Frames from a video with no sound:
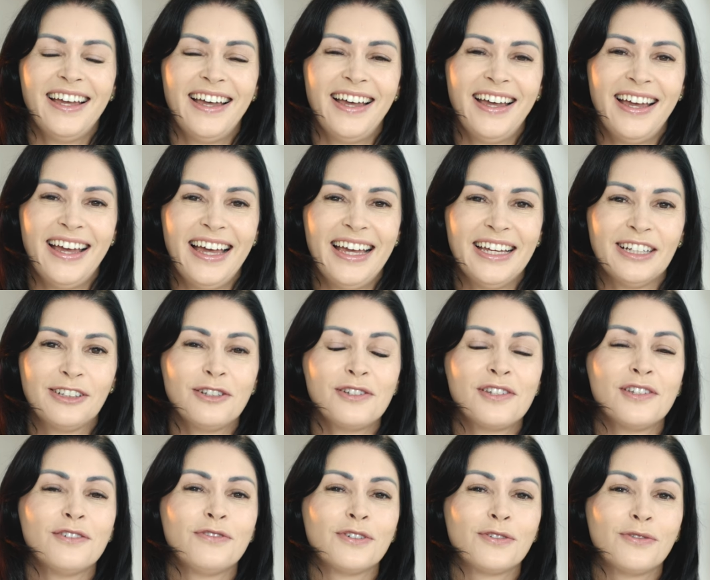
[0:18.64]
É,
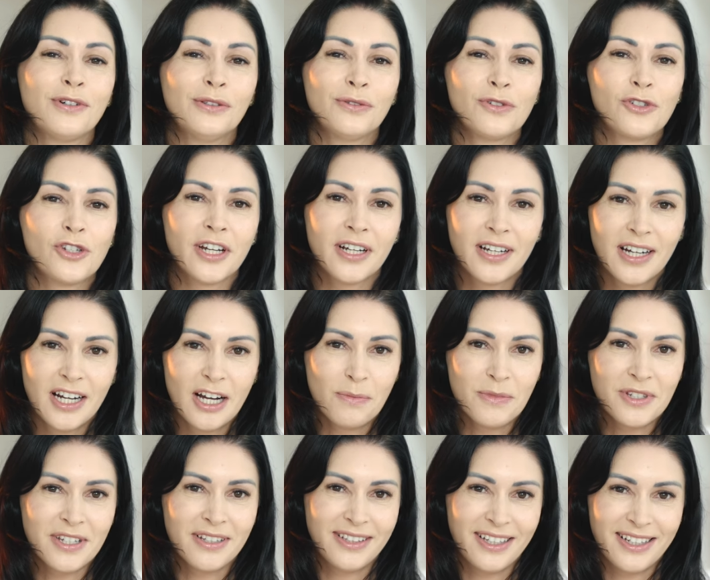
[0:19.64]
inclusive, quando
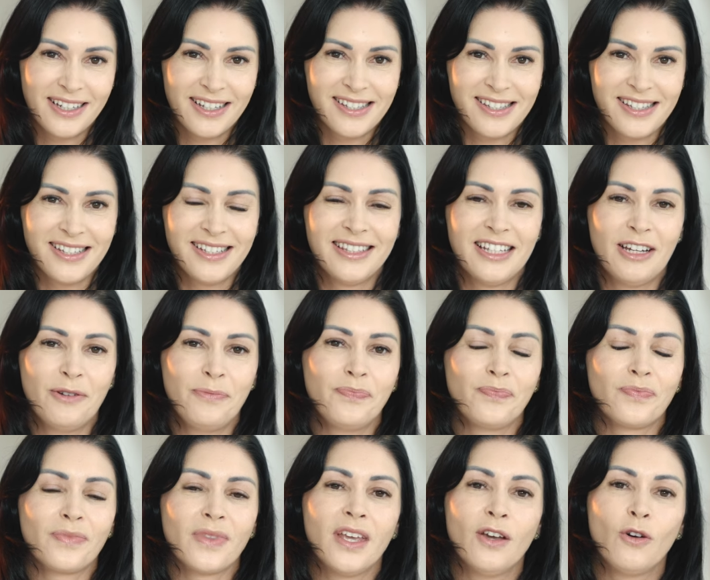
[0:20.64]
chegamos em Teresina,
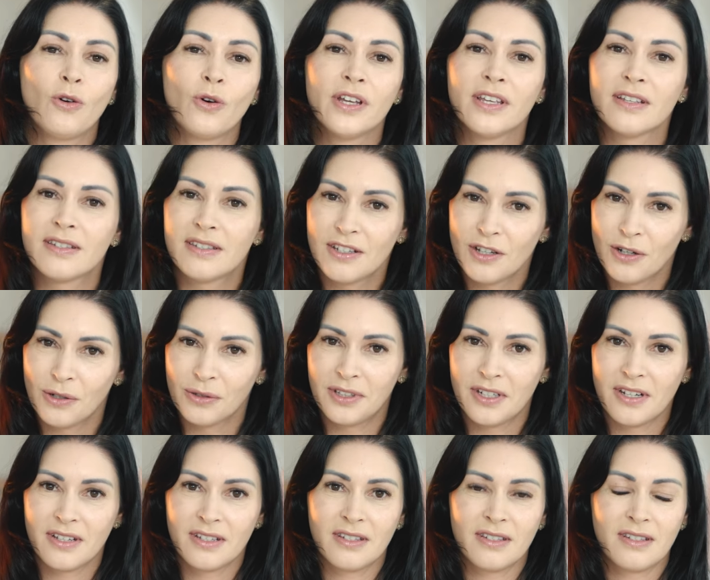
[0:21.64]
eu conheci
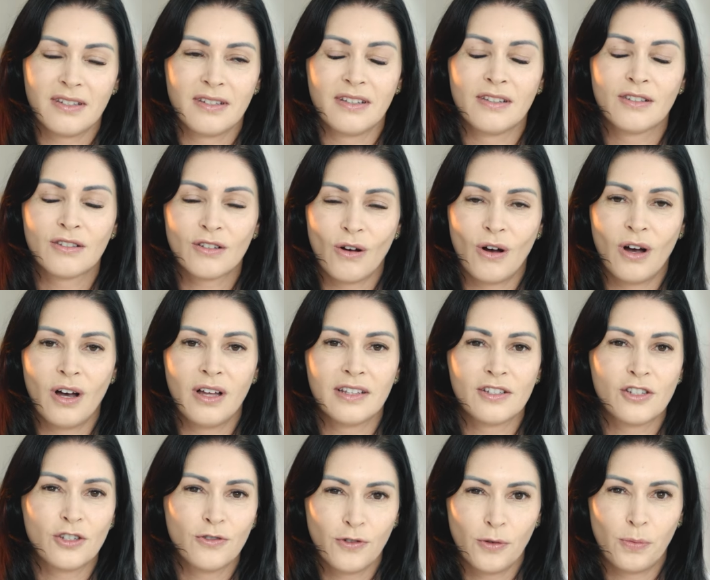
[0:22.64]
outras
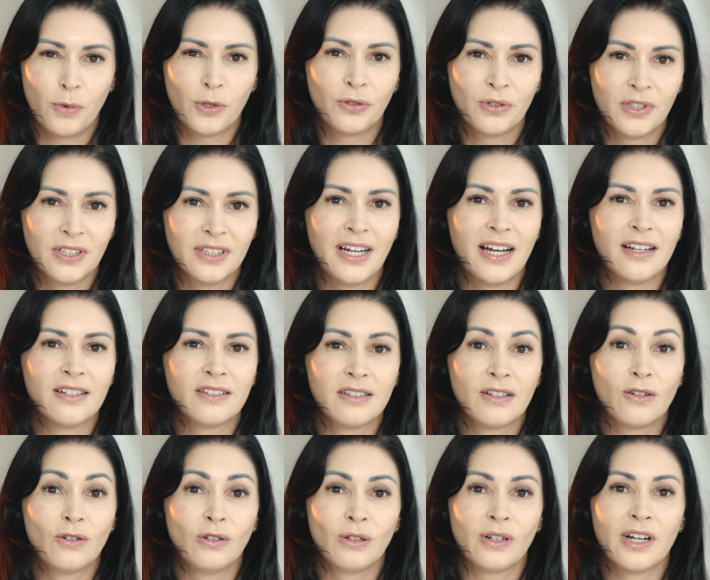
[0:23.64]
escolas, tive a oportunidade
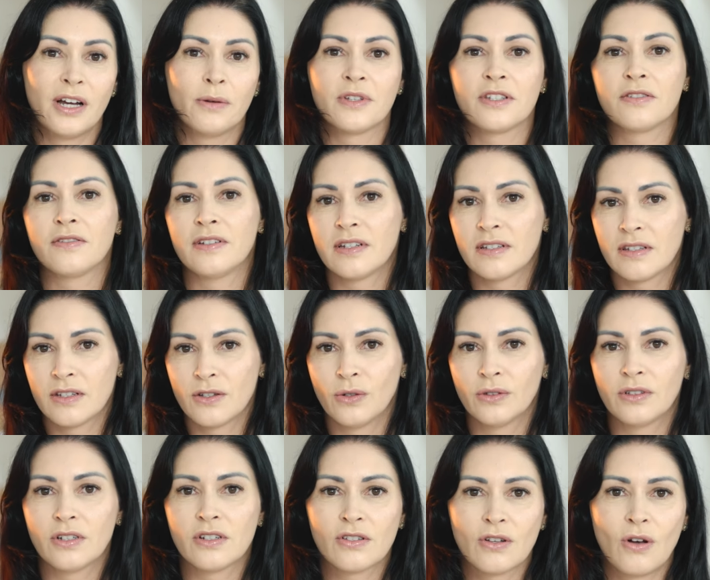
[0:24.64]
de colocar minhas filhas em
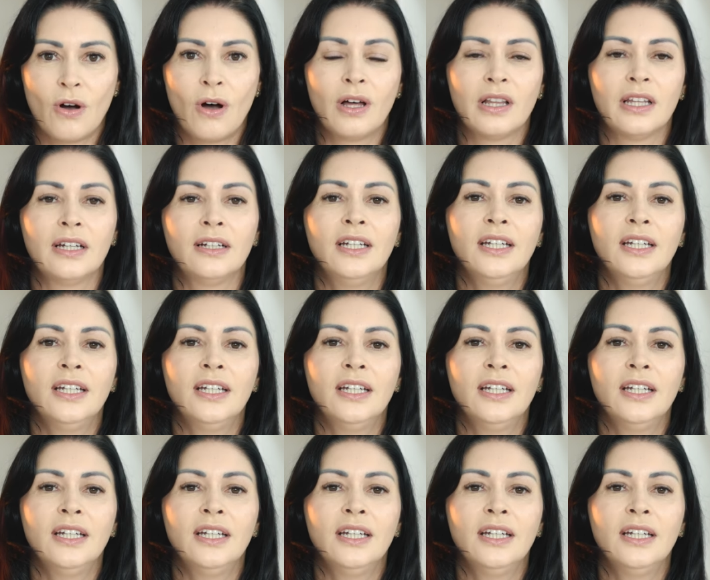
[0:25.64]
outra escola